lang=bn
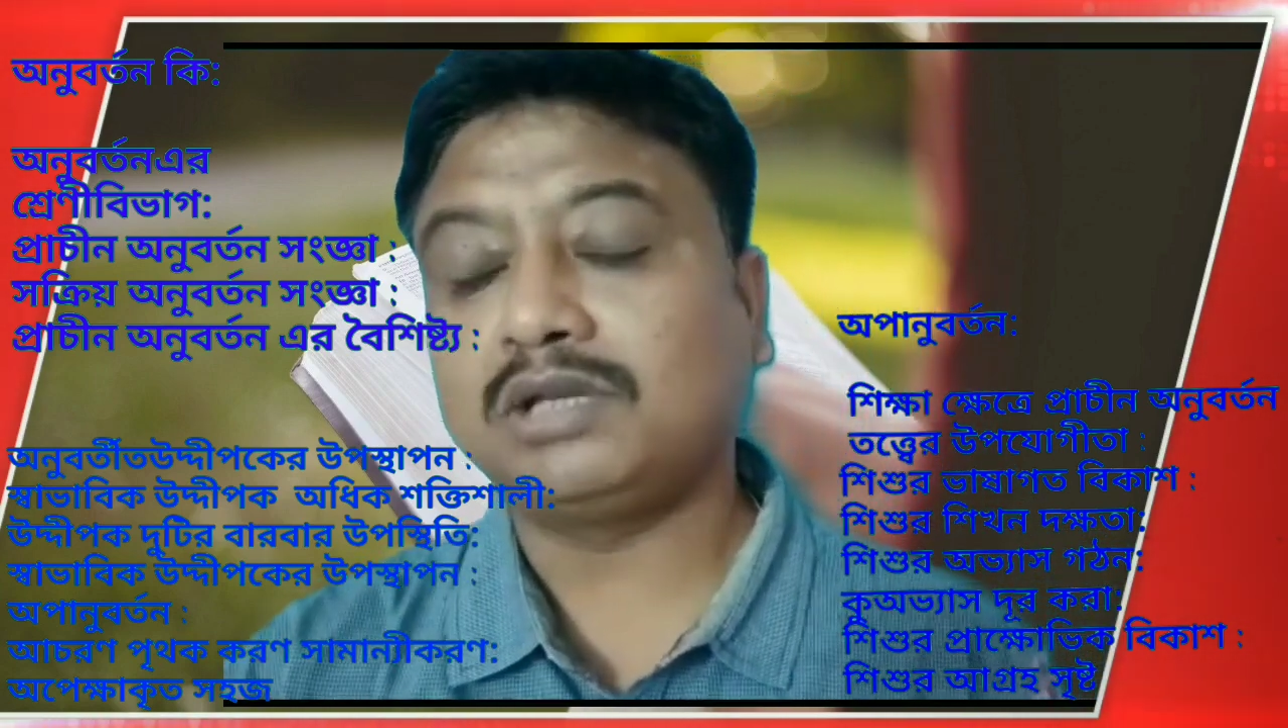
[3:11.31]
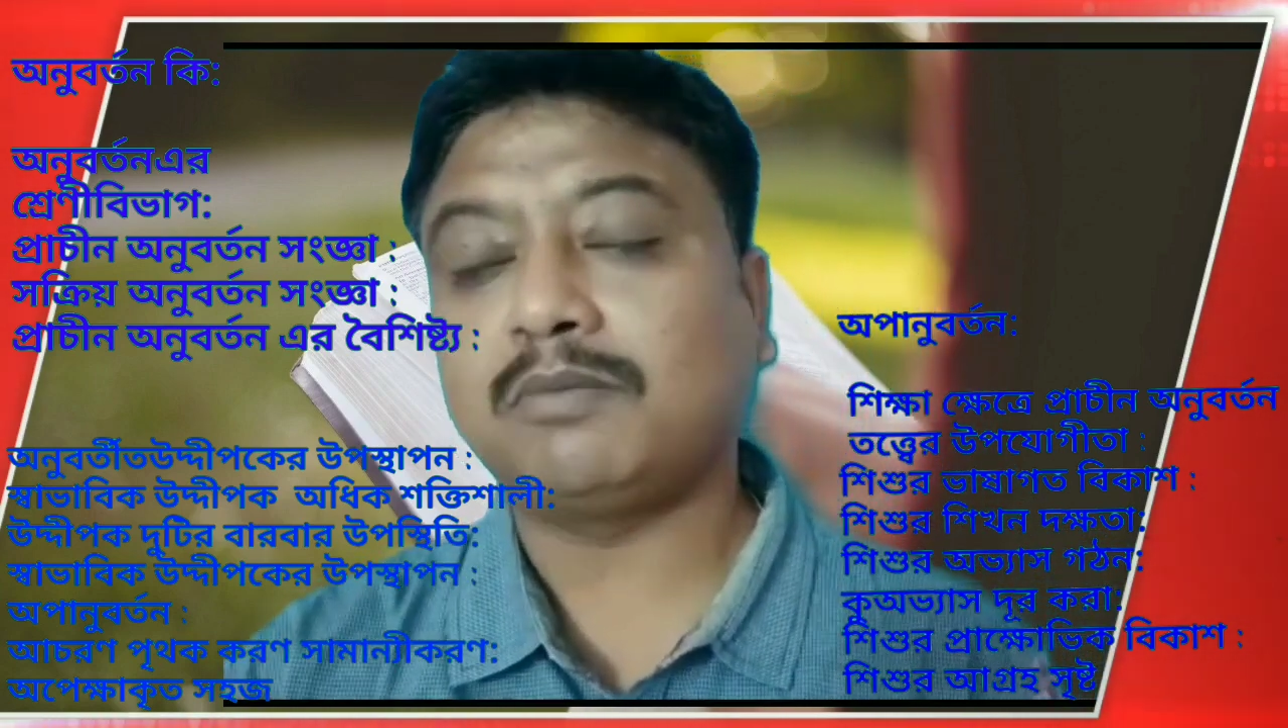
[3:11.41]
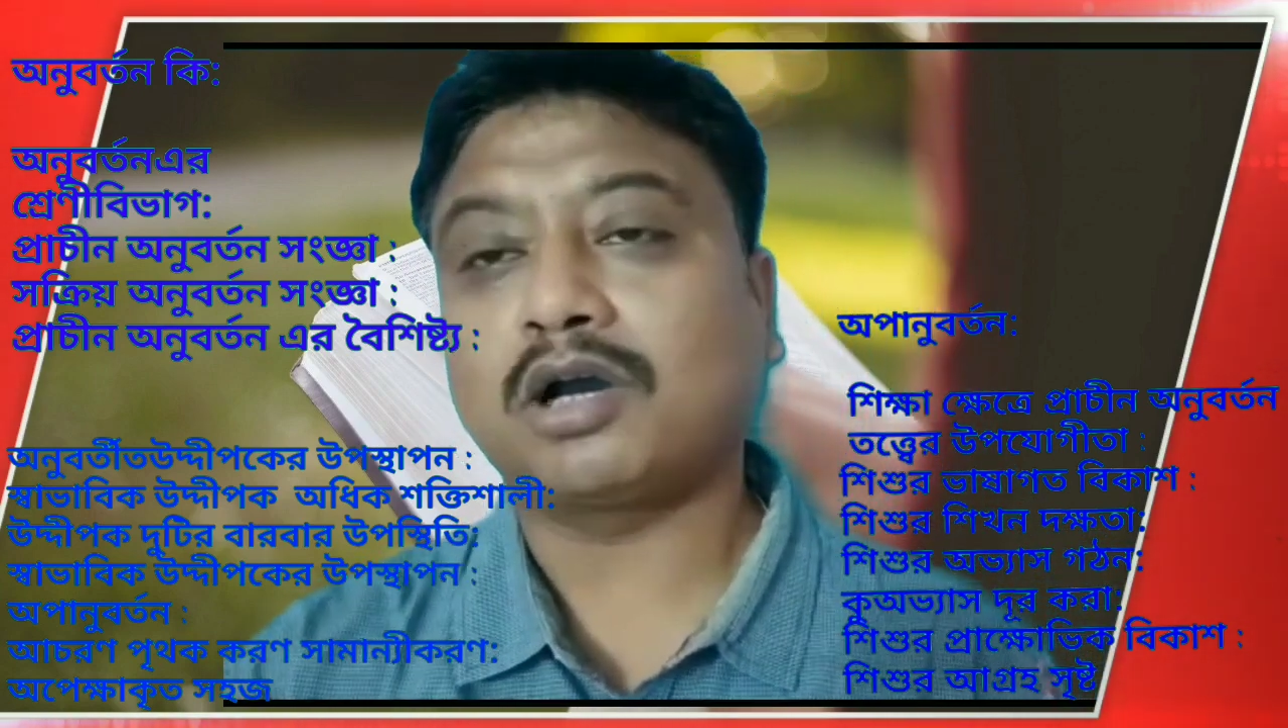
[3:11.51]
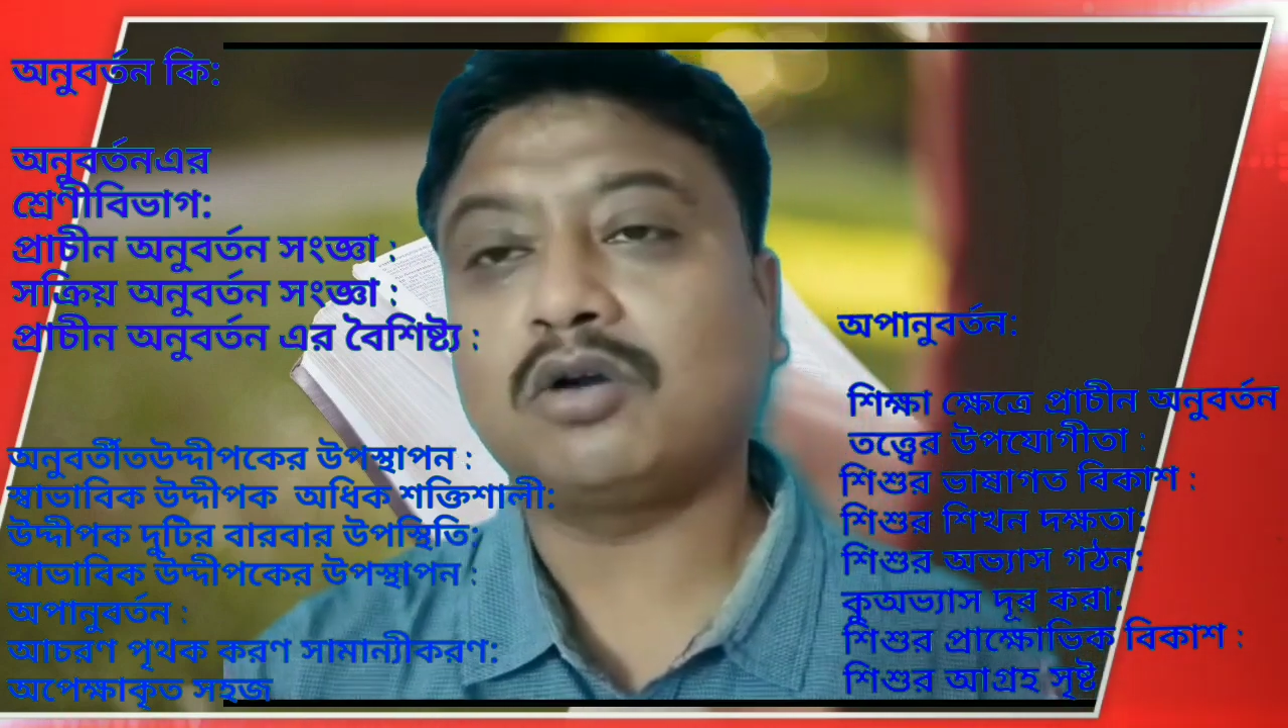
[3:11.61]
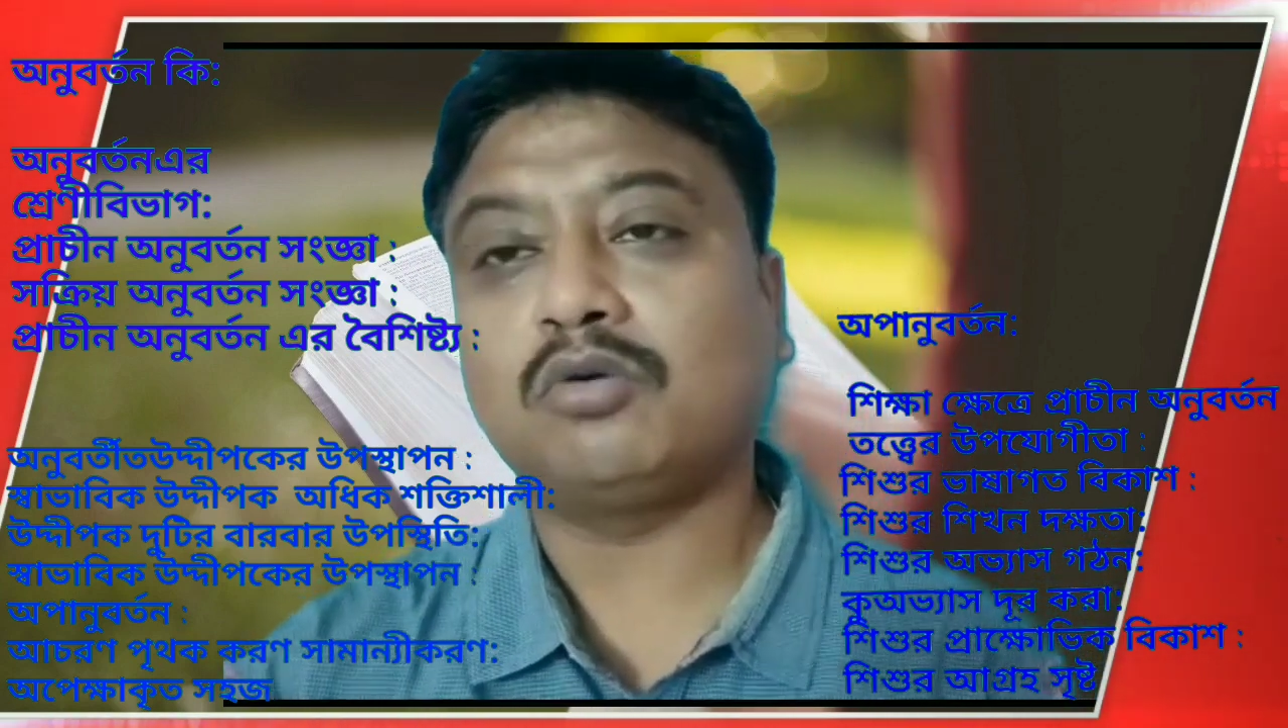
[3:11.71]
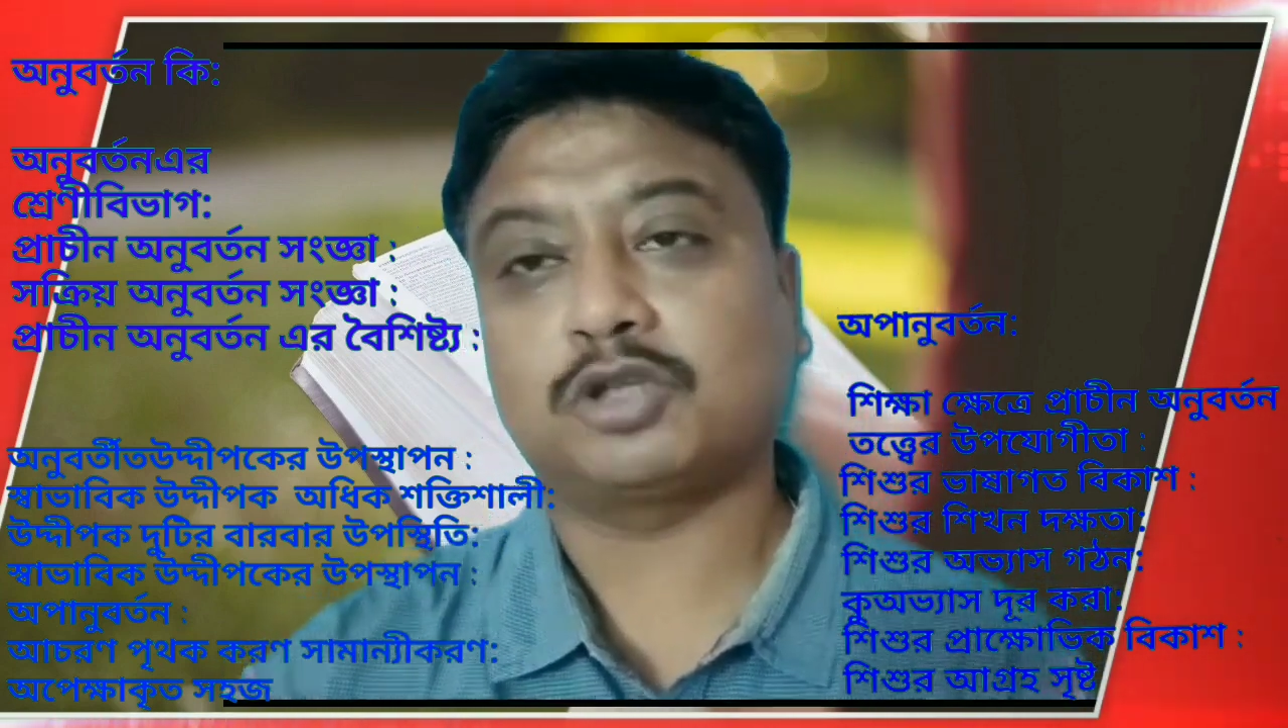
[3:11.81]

উদ্দীপকের